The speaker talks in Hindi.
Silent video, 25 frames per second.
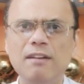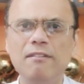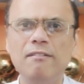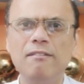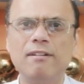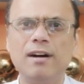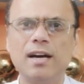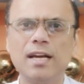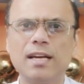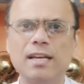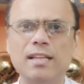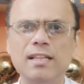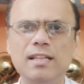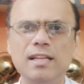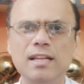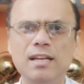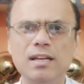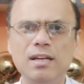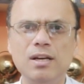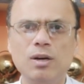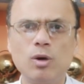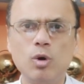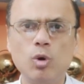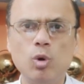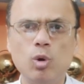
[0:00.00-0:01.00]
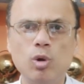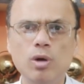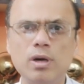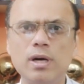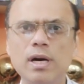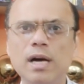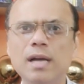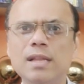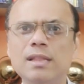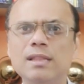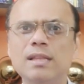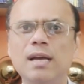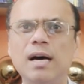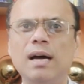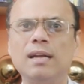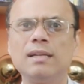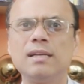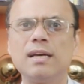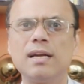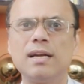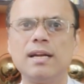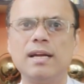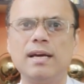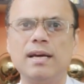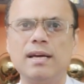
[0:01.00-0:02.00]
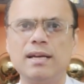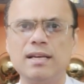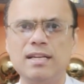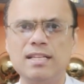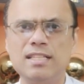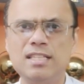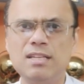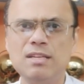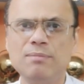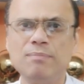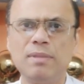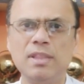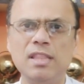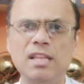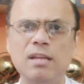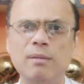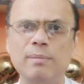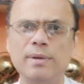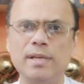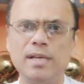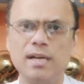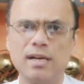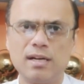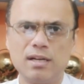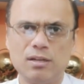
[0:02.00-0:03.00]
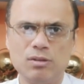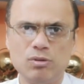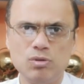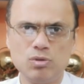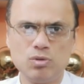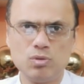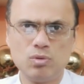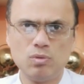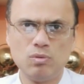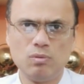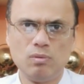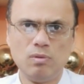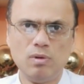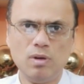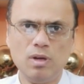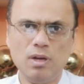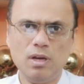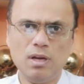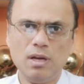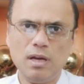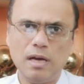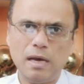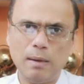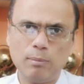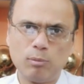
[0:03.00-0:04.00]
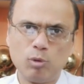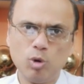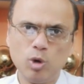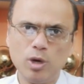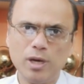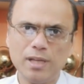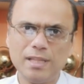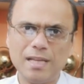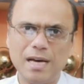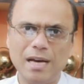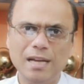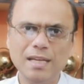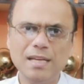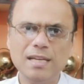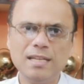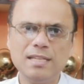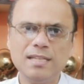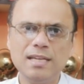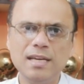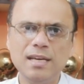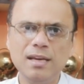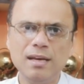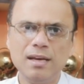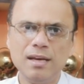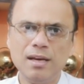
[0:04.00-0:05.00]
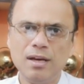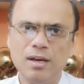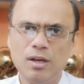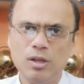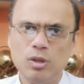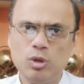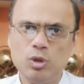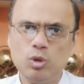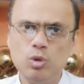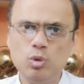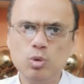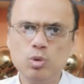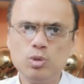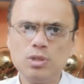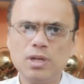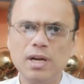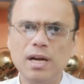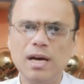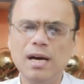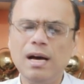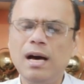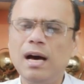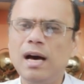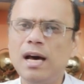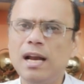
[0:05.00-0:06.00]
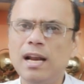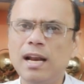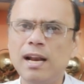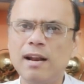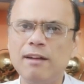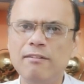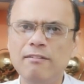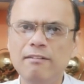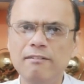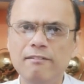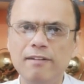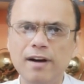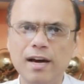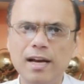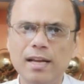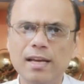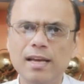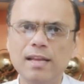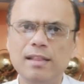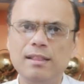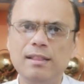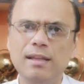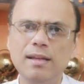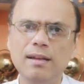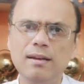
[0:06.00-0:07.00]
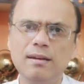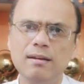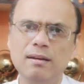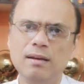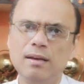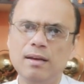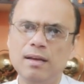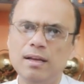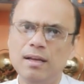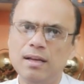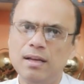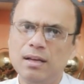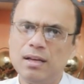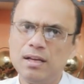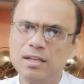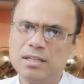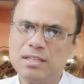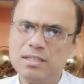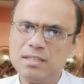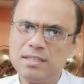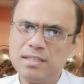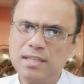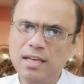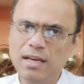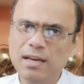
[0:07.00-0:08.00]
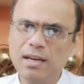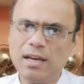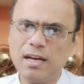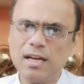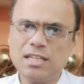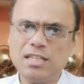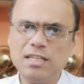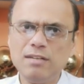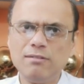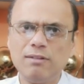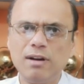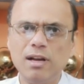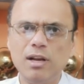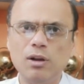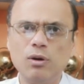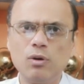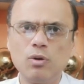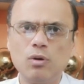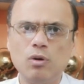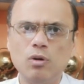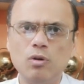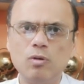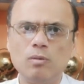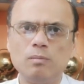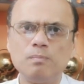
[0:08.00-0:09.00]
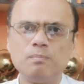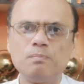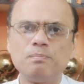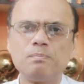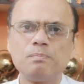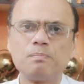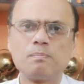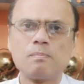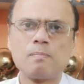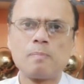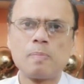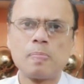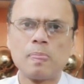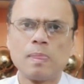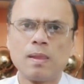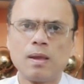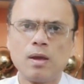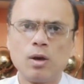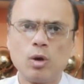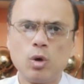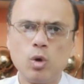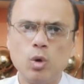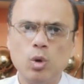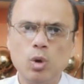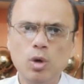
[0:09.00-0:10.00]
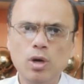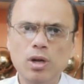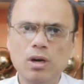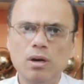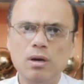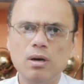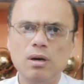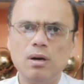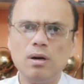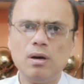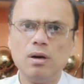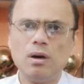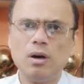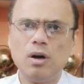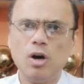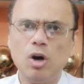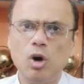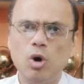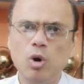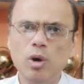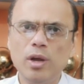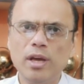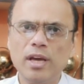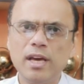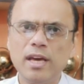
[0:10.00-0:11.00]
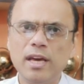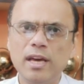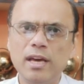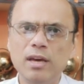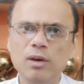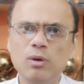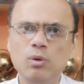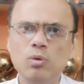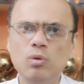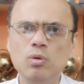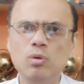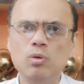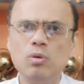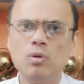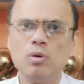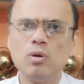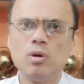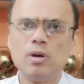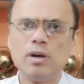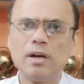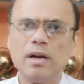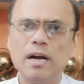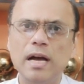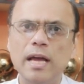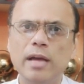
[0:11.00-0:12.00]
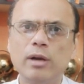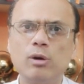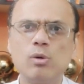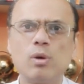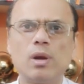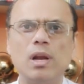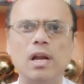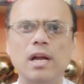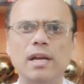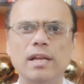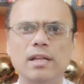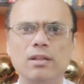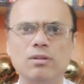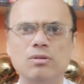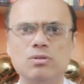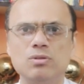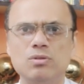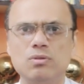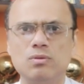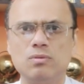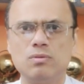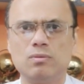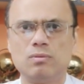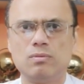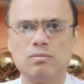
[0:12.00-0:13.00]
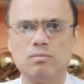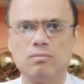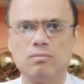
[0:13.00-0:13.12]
रविवार के दिन गुड़ का दान करना है किसी मंदिर में जाकर दोस्तों आप गुड़ का दान कीजिए दूसरा हर रविवार के दिन सिंह राशि वालों को गुड़ और गेहूं गाय को खिलाने हैं दोस्तों